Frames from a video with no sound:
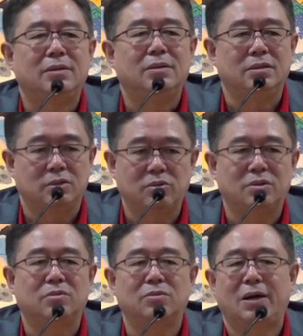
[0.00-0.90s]
你就会
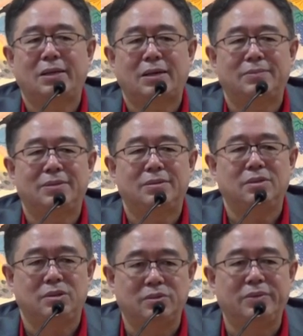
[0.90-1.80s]
度化他们，
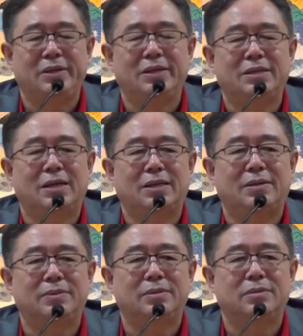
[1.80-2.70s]
你就会影响他
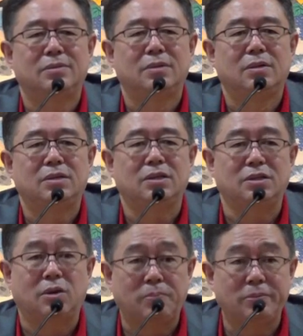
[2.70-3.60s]
们。这个
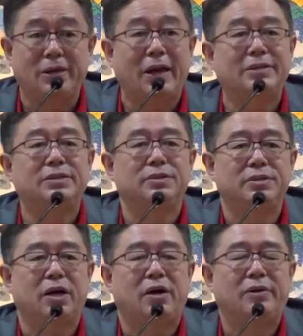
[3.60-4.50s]
叫不言之
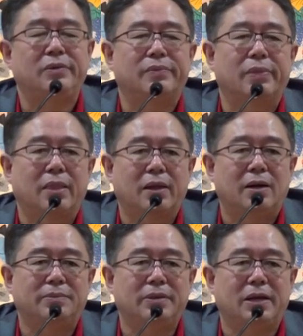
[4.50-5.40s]
教
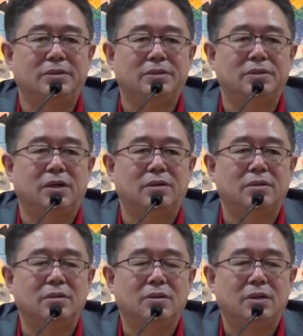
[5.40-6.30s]
啊，不言之教，
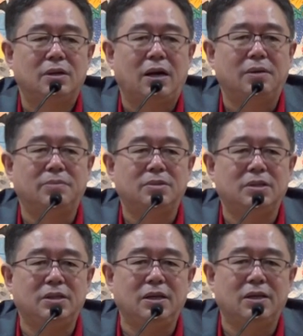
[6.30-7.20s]
而不
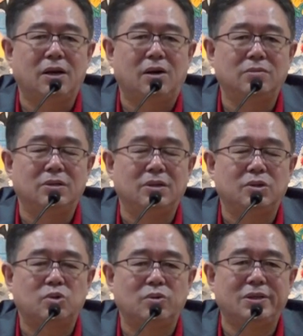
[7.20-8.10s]
是一定靠你
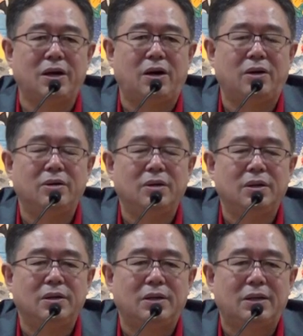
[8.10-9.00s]
的说教
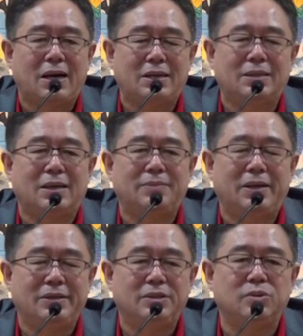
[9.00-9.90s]
拉着他们
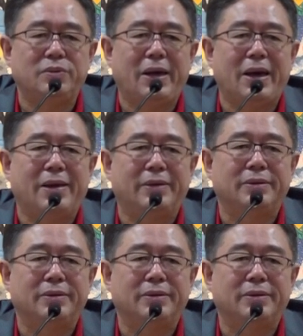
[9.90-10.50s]
来修炼。